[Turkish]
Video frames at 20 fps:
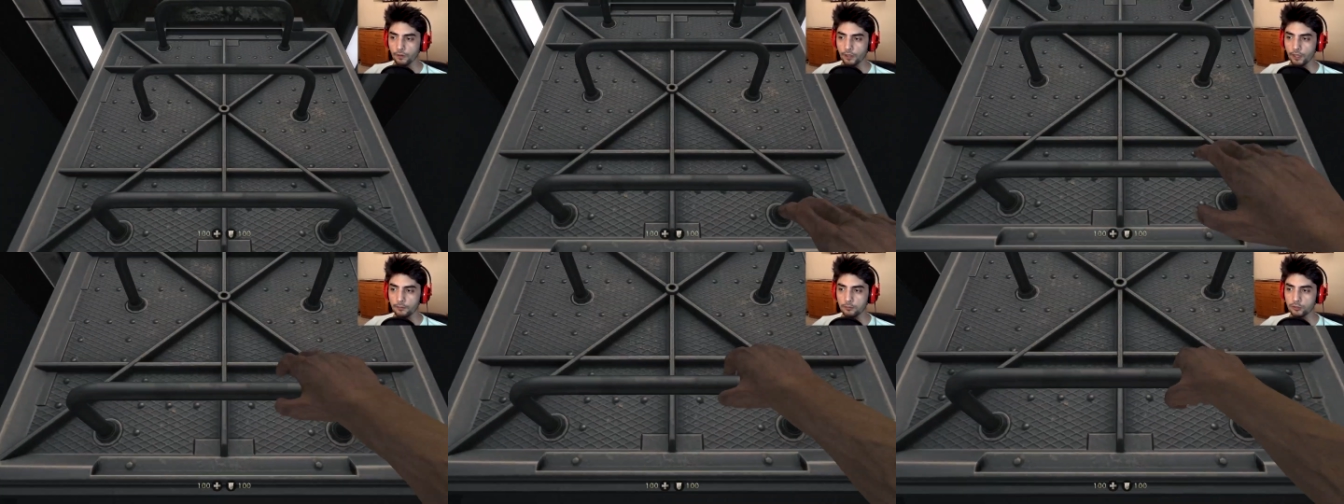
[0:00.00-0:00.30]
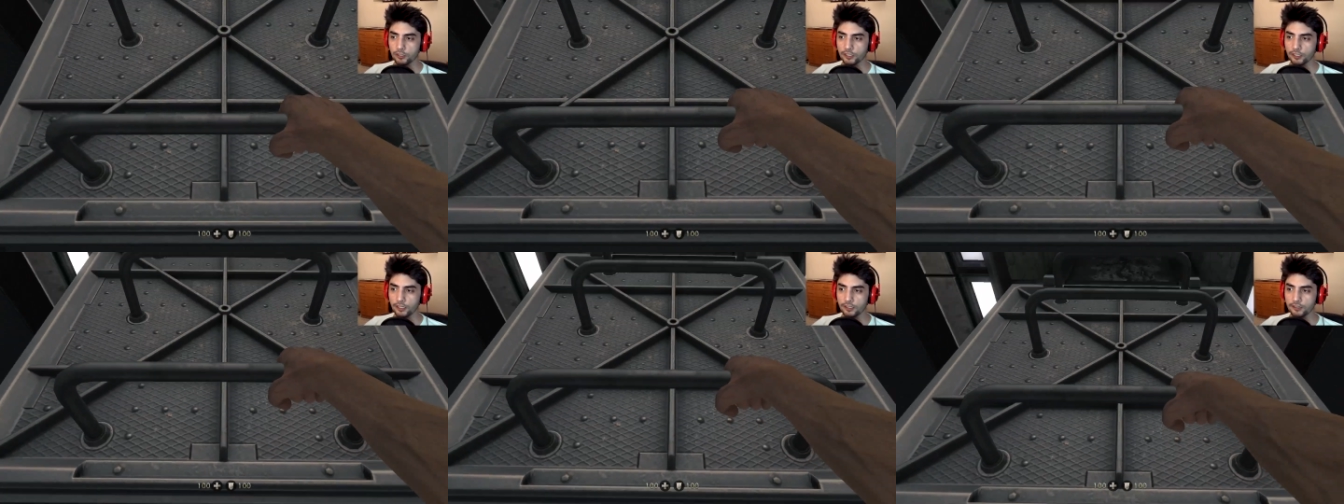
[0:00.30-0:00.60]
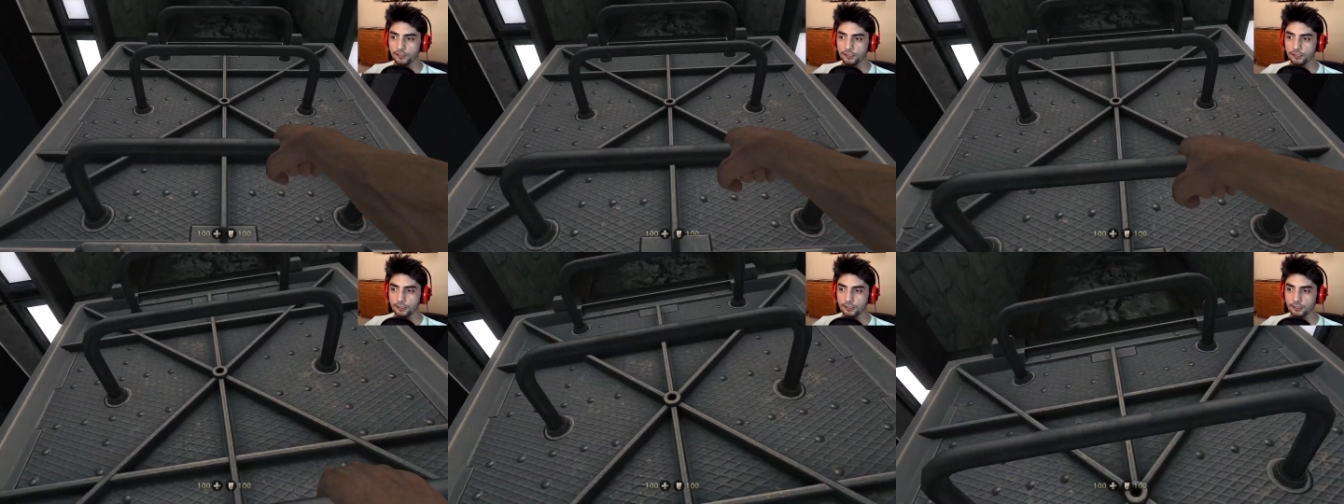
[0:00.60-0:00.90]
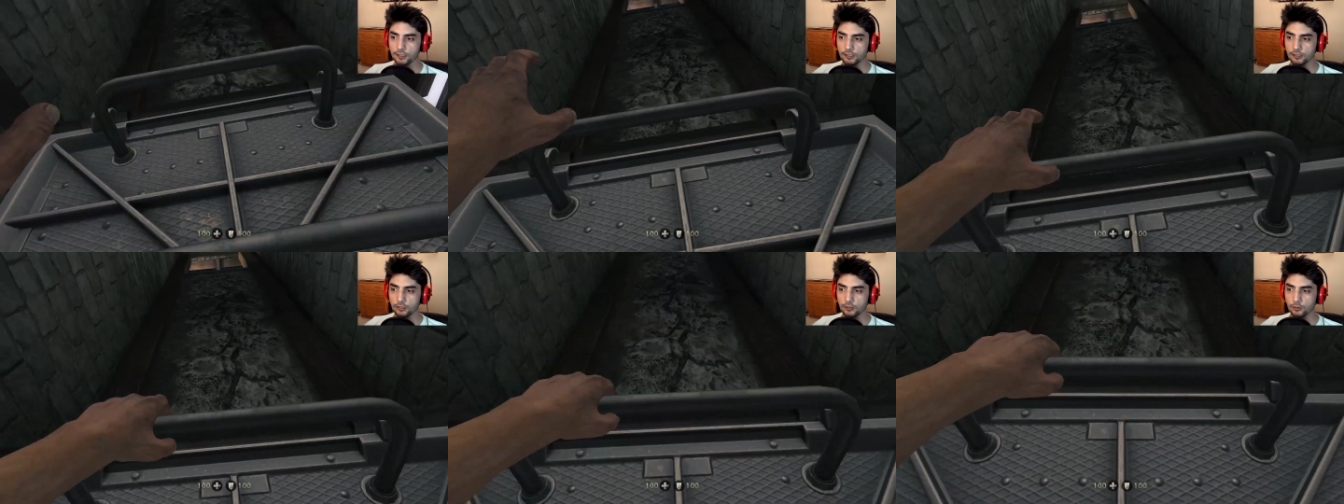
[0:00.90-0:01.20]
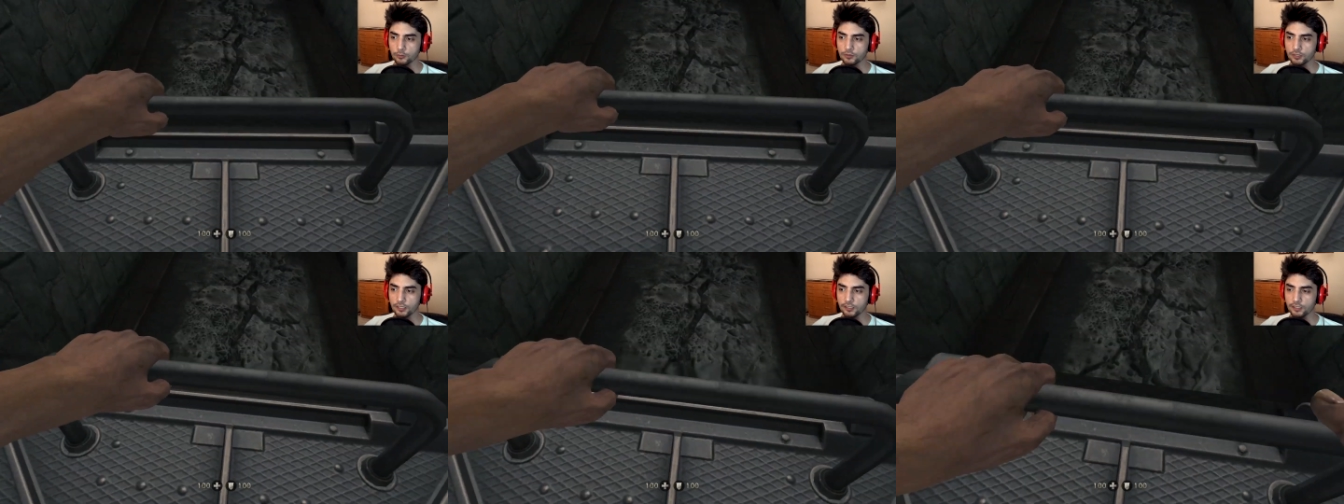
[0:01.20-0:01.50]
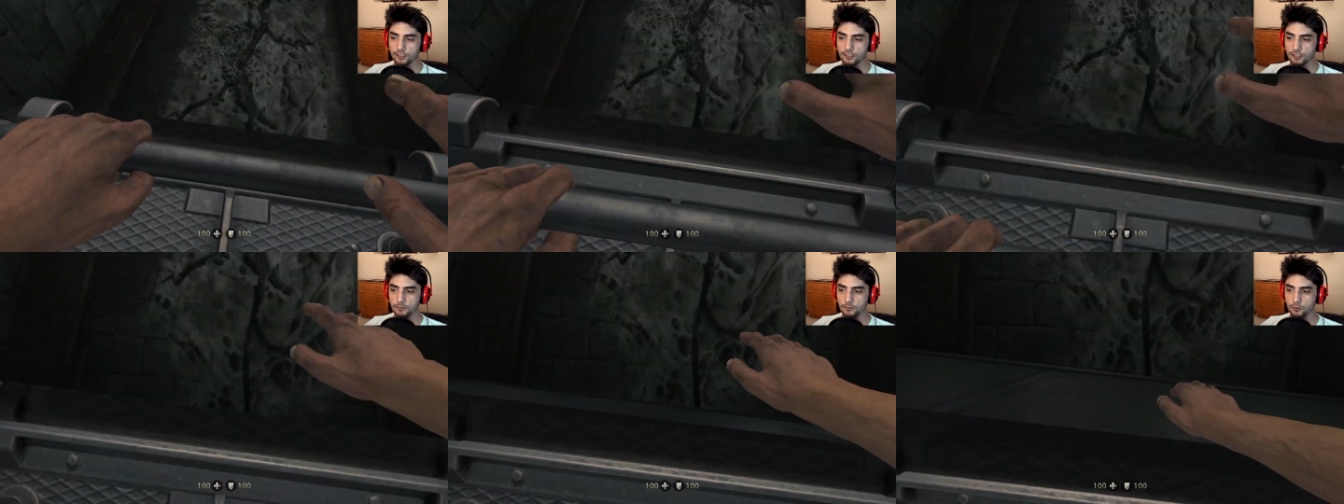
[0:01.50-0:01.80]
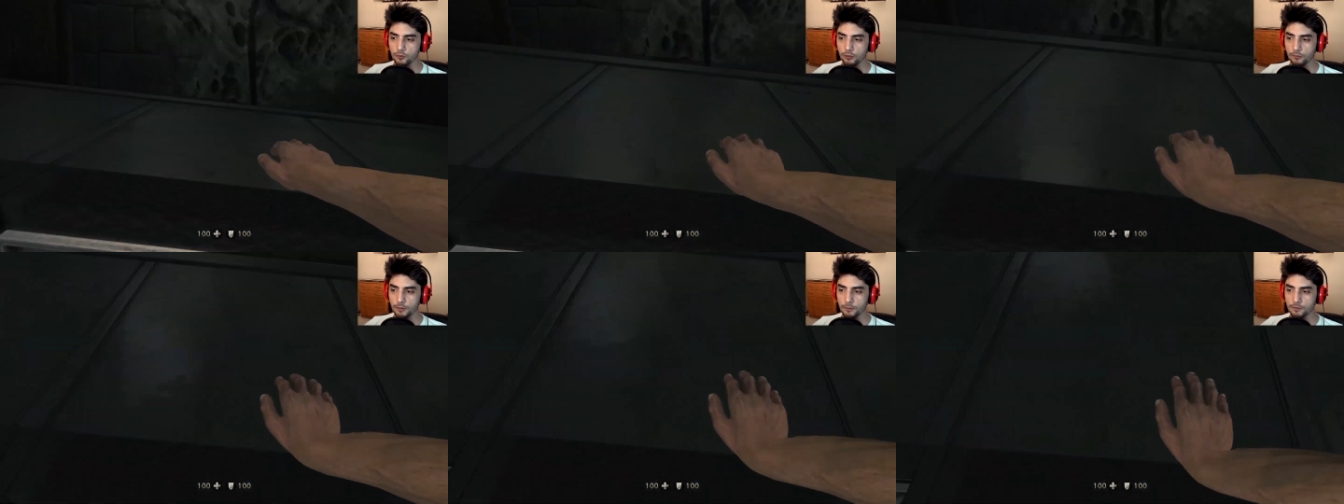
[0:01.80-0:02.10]
E buradan artık katakomslardan
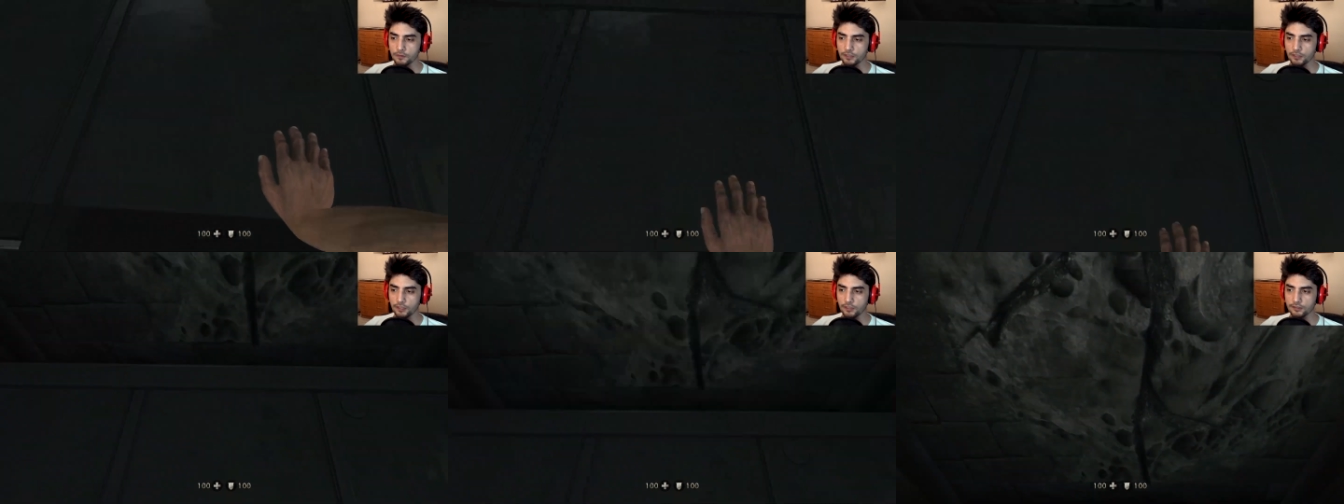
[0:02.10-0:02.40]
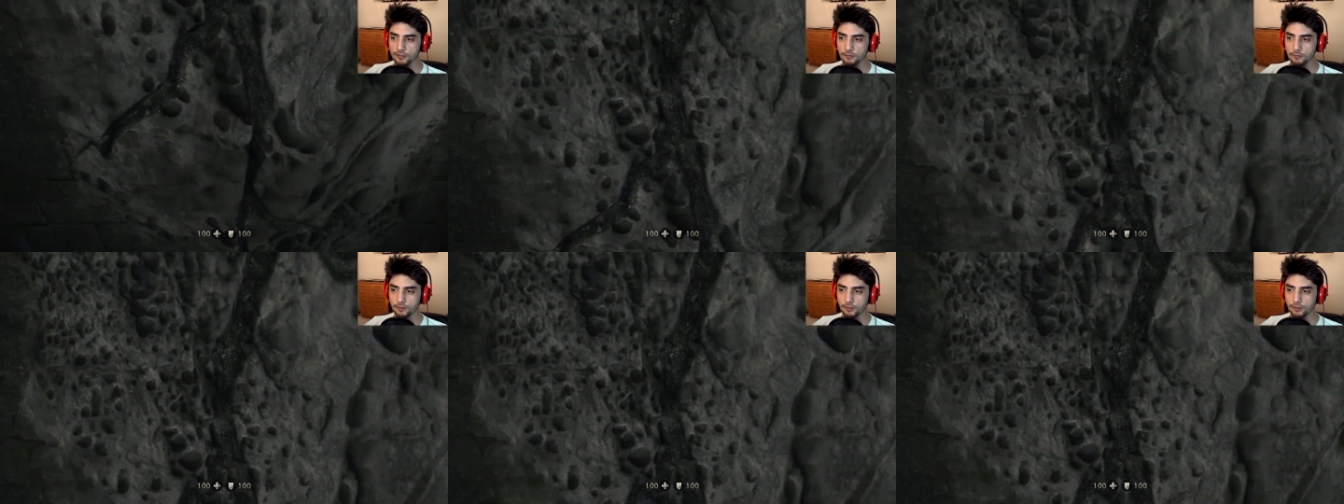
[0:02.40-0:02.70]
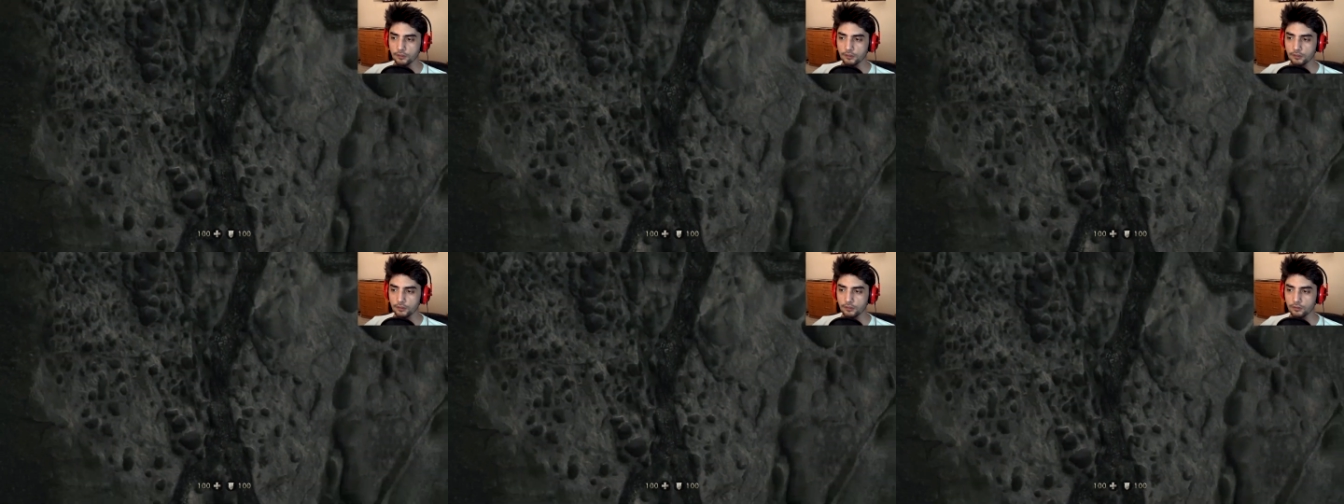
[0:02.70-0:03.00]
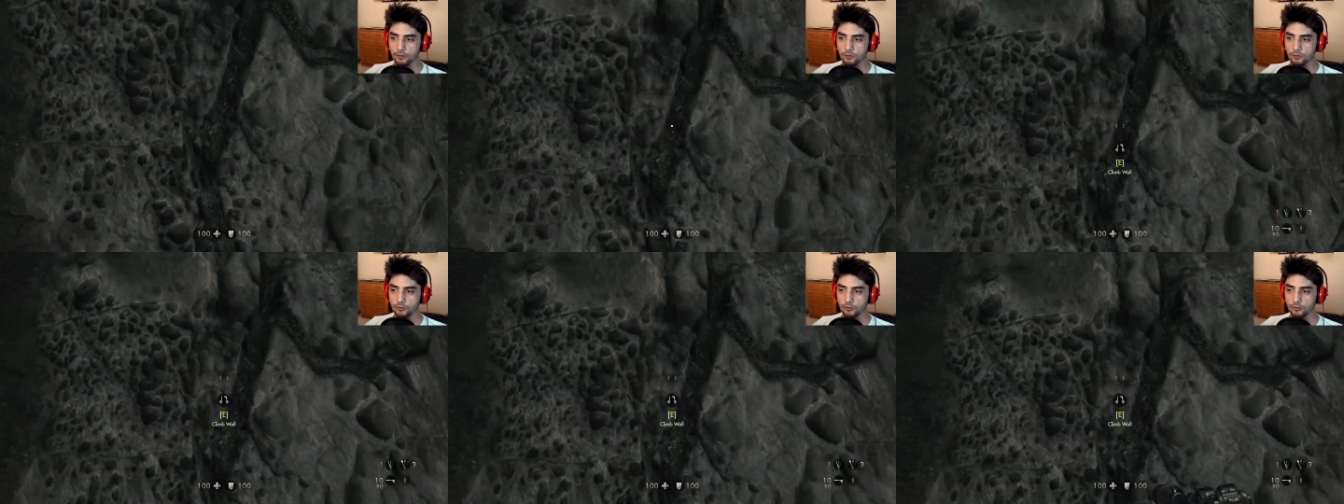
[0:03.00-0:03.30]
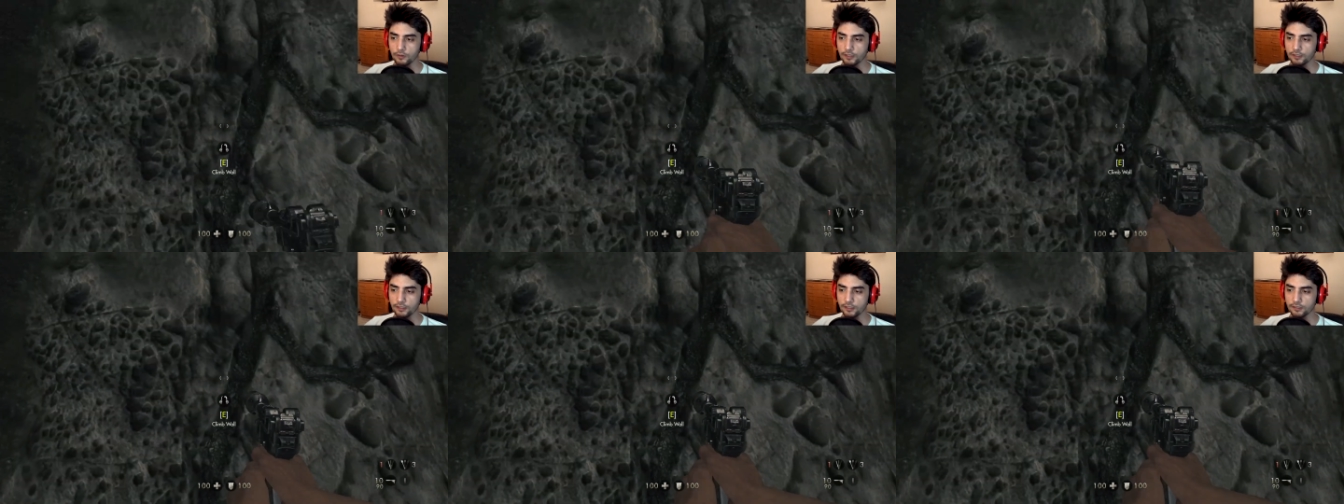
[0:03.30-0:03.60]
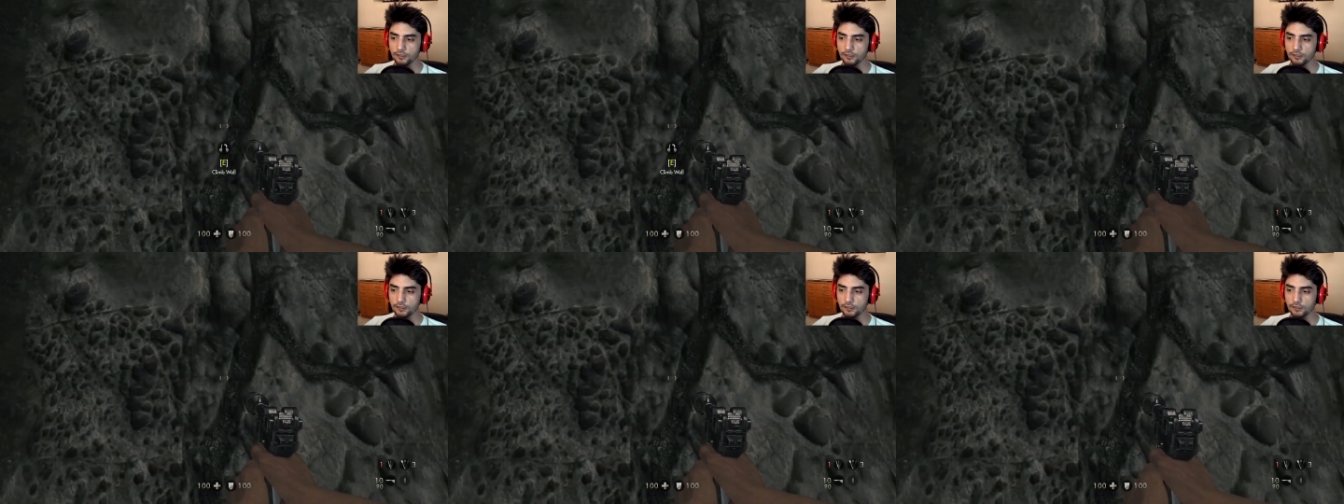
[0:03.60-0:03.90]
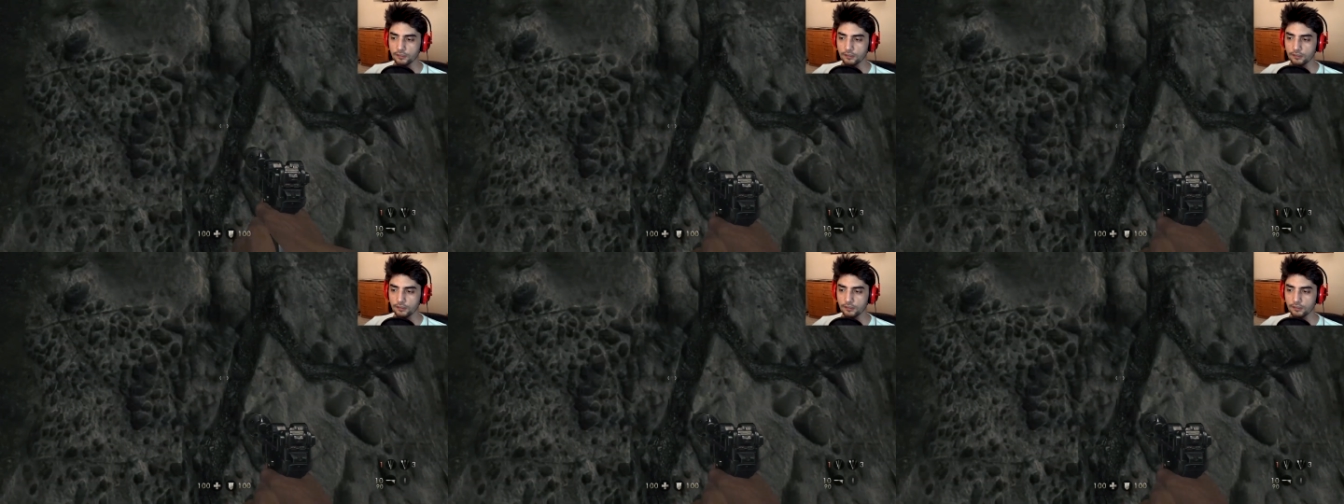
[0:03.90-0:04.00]
çıkmış olmamız lazım. Şu duvardan da